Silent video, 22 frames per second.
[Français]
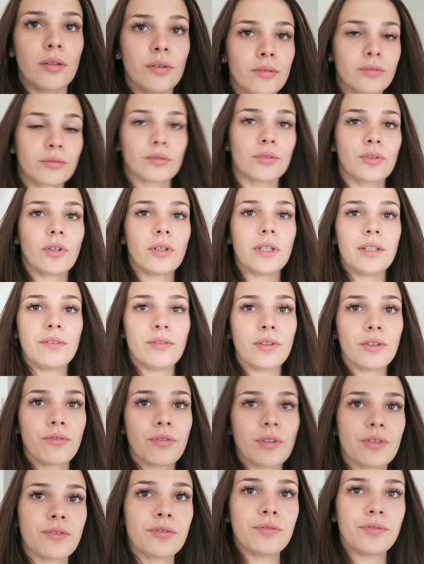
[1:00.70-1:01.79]
Donc dans les vlogs,
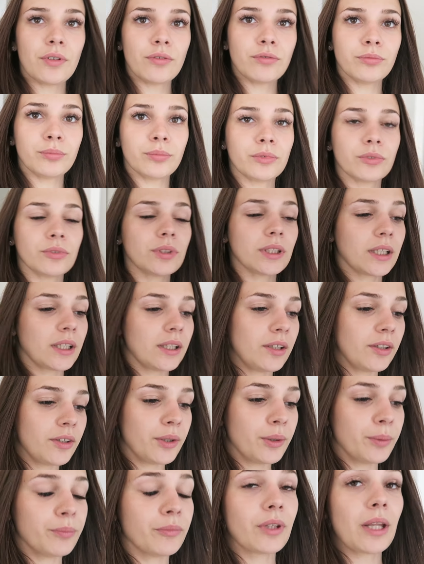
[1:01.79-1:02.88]
je vais souvent vous montrer
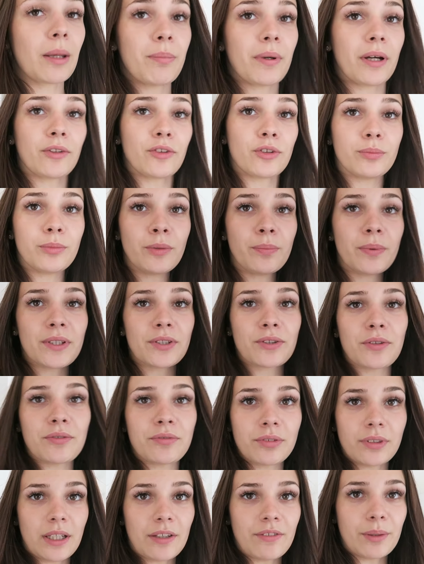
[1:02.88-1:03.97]
euh, mon appartement parce que
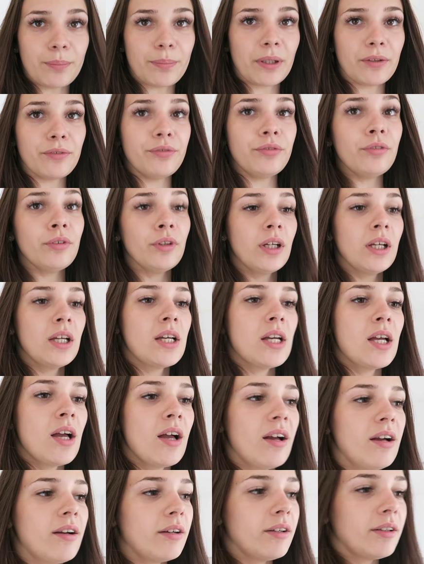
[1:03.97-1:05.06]
vous ne l'avez pas vu.
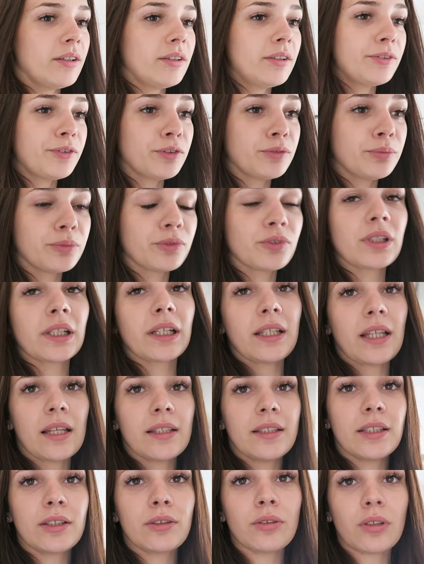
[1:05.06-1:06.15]
je vais vous montrer
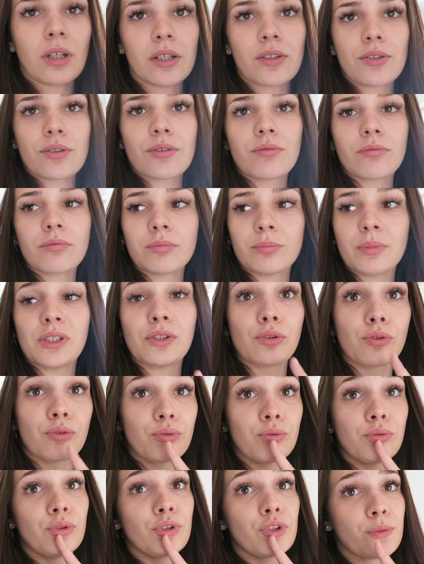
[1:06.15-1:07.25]
la décoration, mais
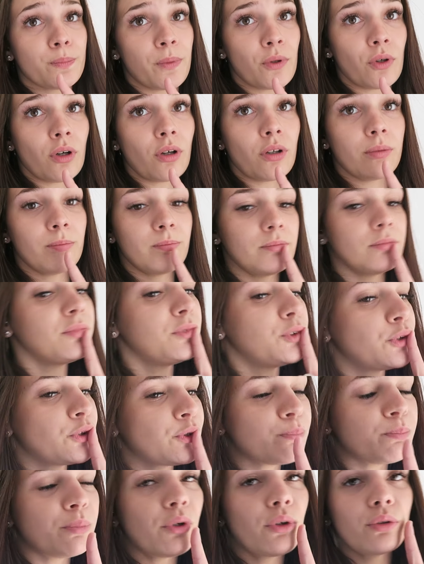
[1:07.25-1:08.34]
surtout le sport. Le
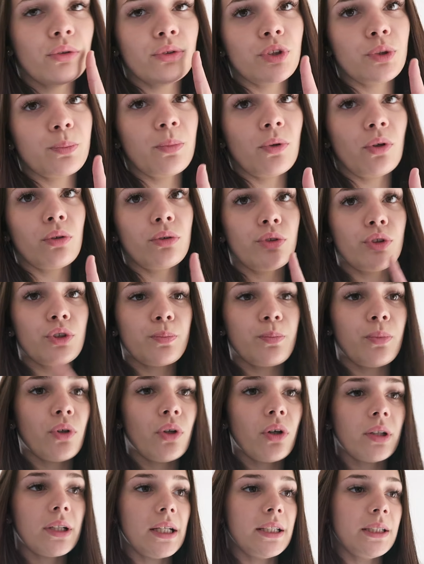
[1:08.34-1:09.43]
sport, le sport, le
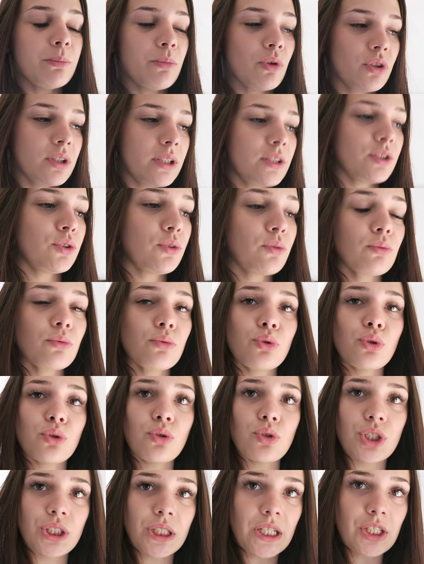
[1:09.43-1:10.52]
sport, l'alimentation, ce
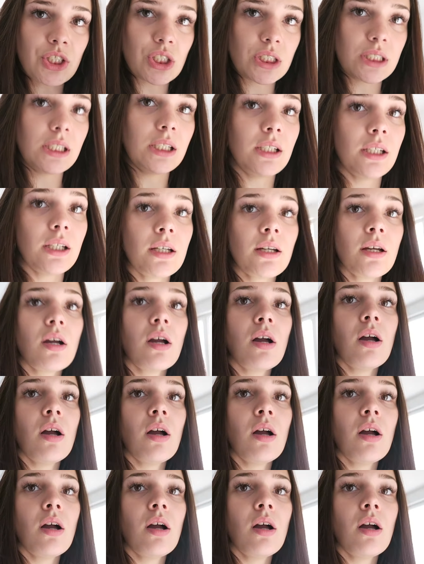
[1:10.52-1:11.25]
que j'ai acheté.